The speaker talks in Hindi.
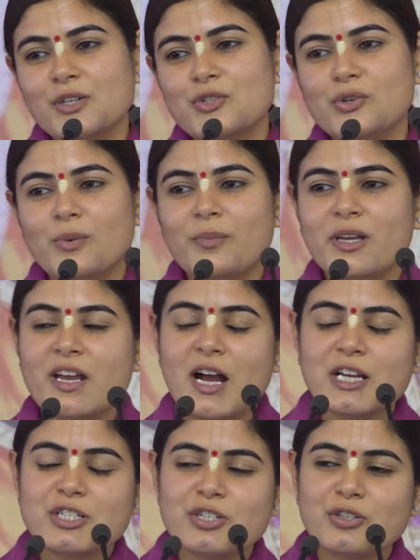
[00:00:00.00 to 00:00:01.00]
जो मेरे
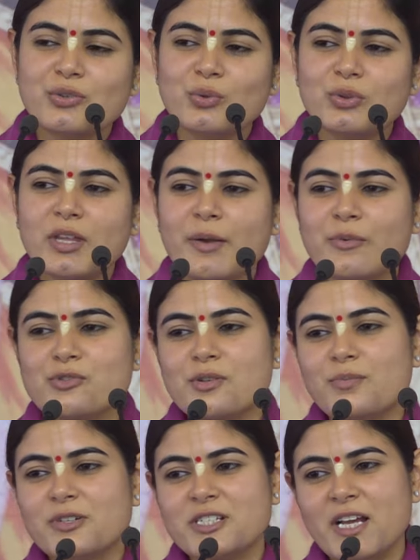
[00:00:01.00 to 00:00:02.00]
आश्रित होता है मैं
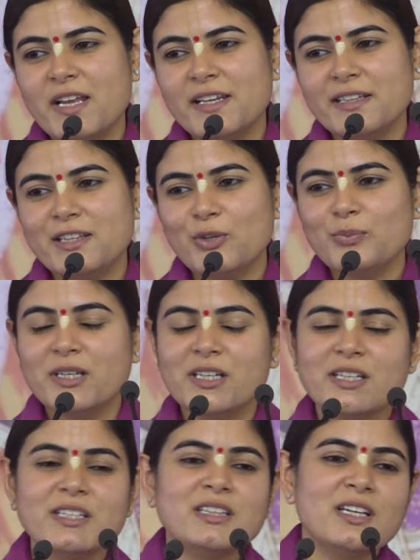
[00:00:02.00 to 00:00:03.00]
उसे बचा लेता हूँ
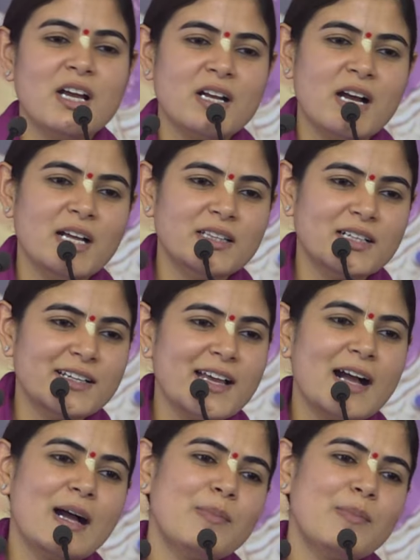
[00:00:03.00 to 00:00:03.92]
मैंने कितना कहा था कि